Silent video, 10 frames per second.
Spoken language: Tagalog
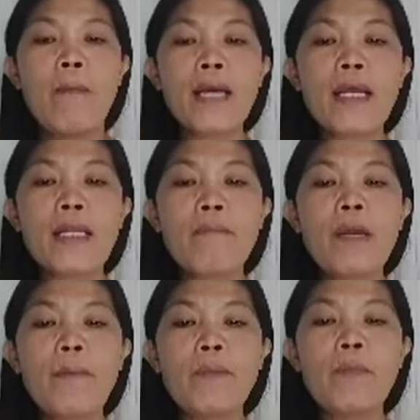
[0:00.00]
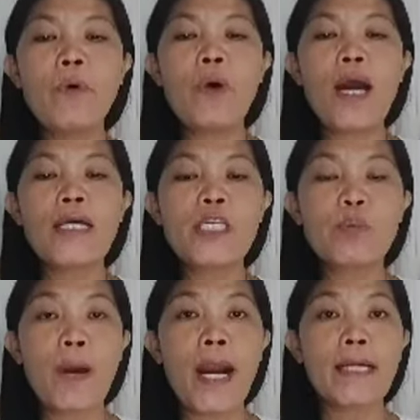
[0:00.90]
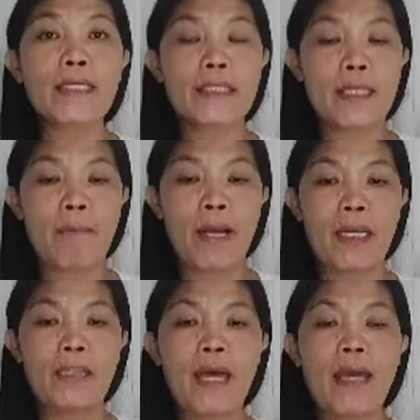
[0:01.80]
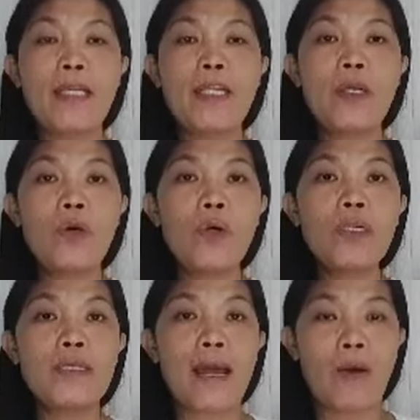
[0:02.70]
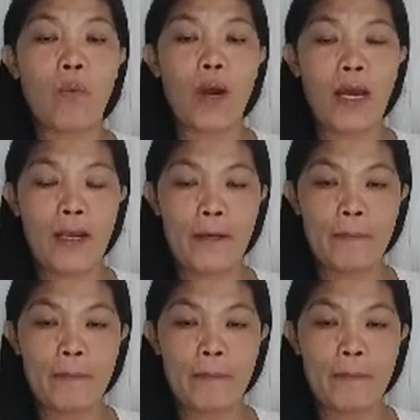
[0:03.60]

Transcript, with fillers: Mararamdaman mo ang spark sa pagitan ninyong dalawa.